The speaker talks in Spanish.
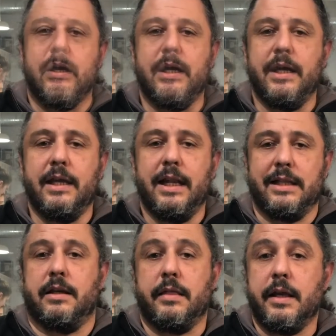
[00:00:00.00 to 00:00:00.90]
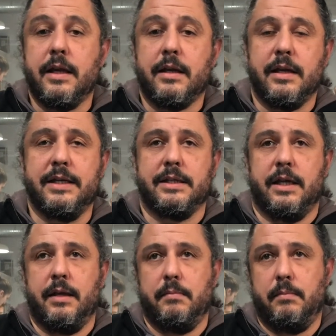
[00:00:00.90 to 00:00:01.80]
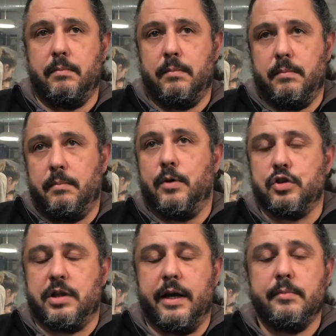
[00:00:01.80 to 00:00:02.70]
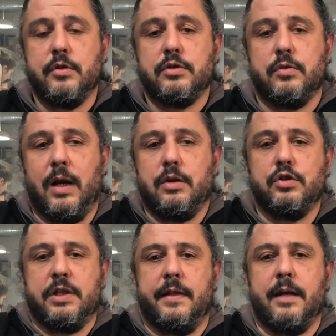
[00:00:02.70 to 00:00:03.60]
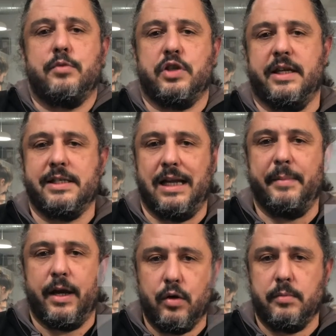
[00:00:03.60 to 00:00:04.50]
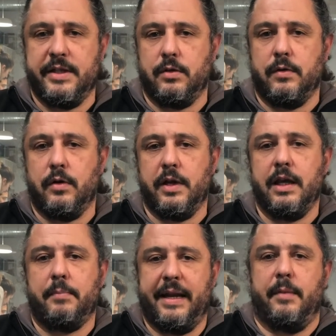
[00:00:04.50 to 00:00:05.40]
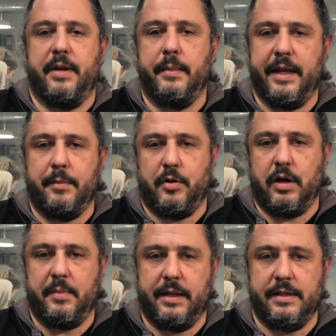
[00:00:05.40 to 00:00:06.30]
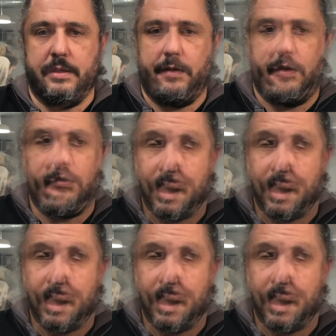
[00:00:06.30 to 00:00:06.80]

Y la tercera es que mm, mostraremos cuál consideramos que es la mejor metodología para aprender a programar desde cero.